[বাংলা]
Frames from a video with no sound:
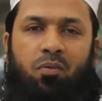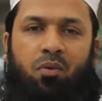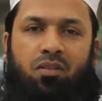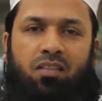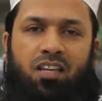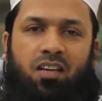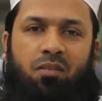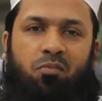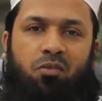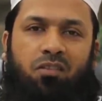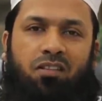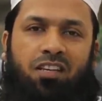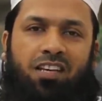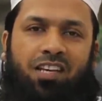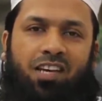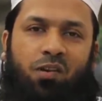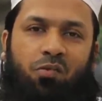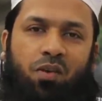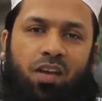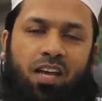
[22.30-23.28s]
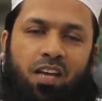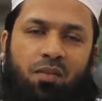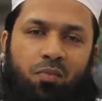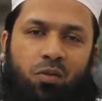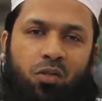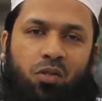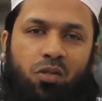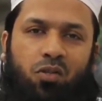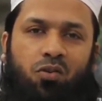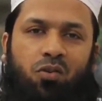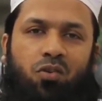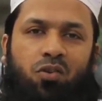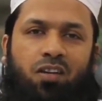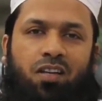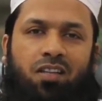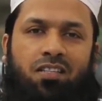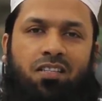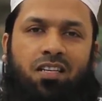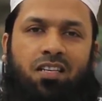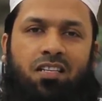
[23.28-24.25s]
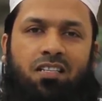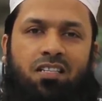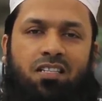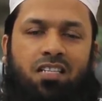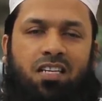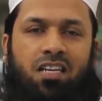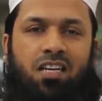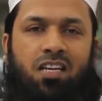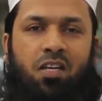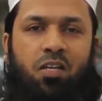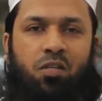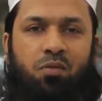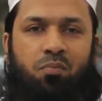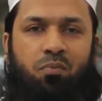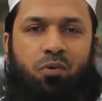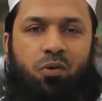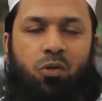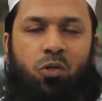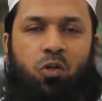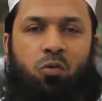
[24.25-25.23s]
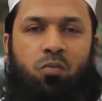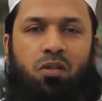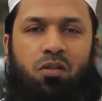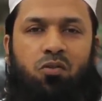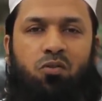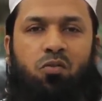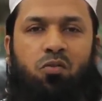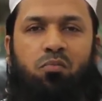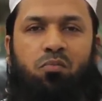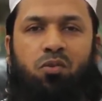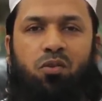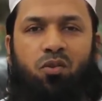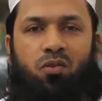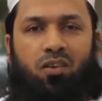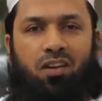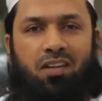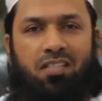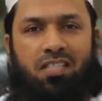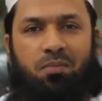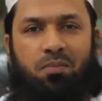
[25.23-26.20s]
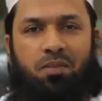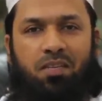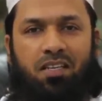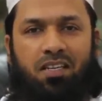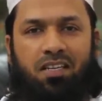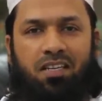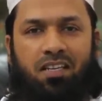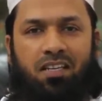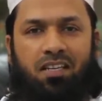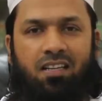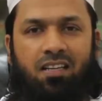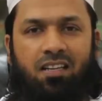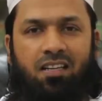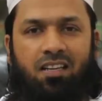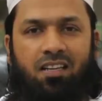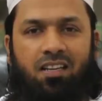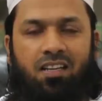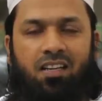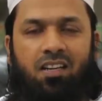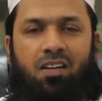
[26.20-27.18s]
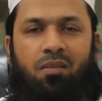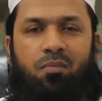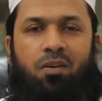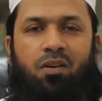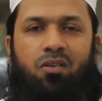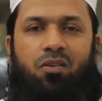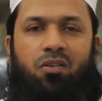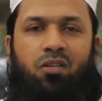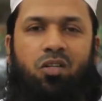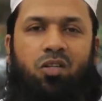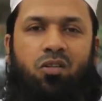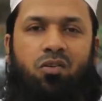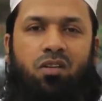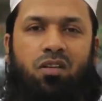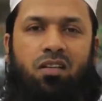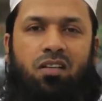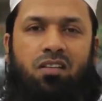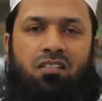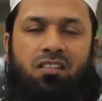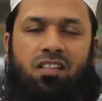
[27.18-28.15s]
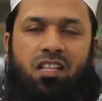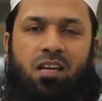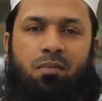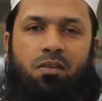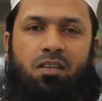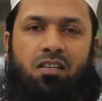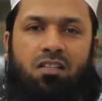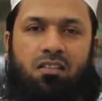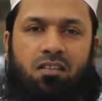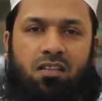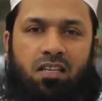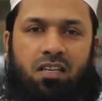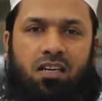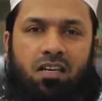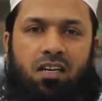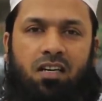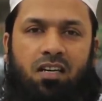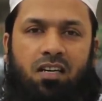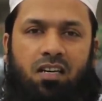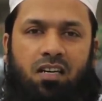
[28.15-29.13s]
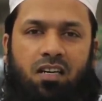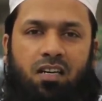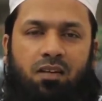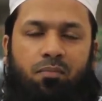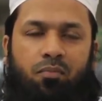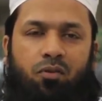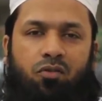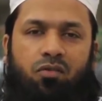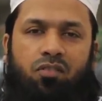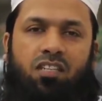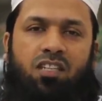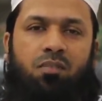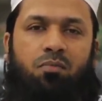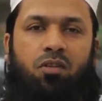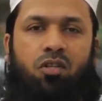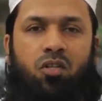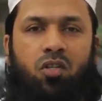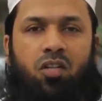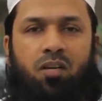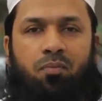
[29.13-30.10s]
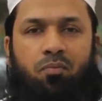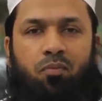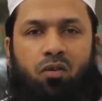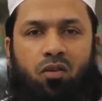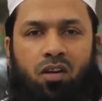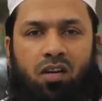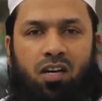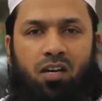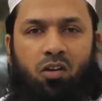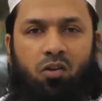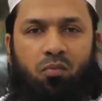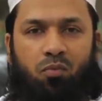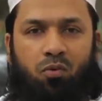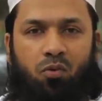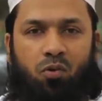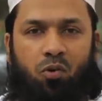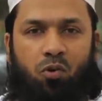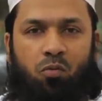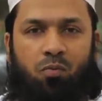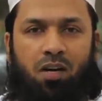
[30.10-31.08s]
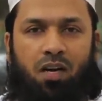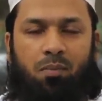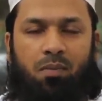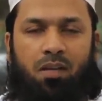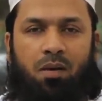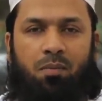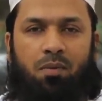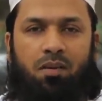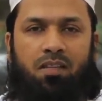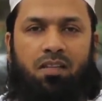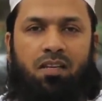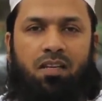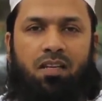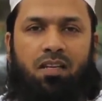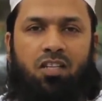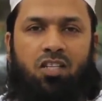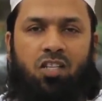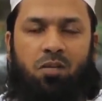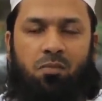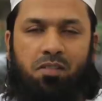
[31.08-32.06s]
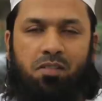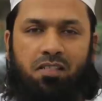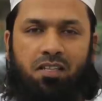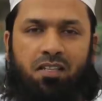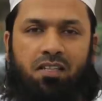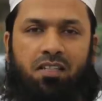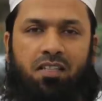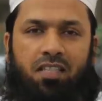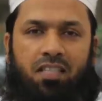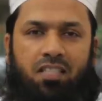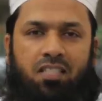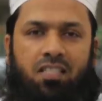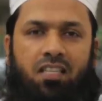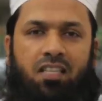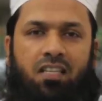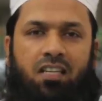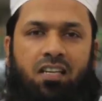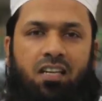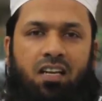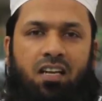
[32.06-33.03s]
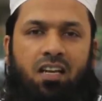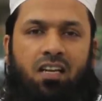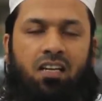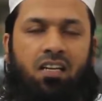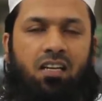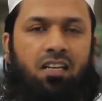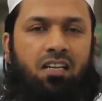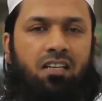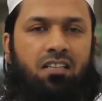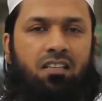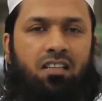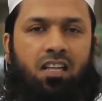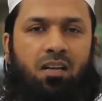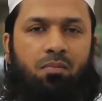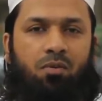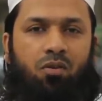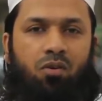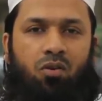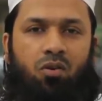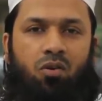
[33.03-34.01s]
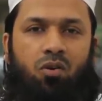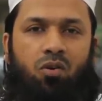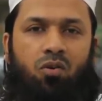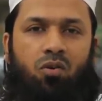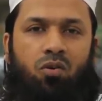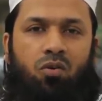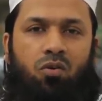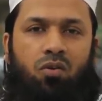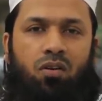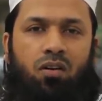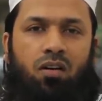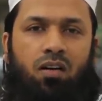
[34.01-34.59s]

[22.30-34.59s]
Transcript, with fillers: এবং তার মধ্যে কেউ এই প্রশ্ন করেছেন যে সেখানে স্পর্শ বা চুম্বন করা যাবে কিনা প্রিয় দর্শক ইসলামী শরিয়া প্রতিটি বিষয়ে পুঙ্খানুপুঙ্খভাবে আমাদেরকে সমাধান সমাধান দিয়েছে ইসলাম কখনো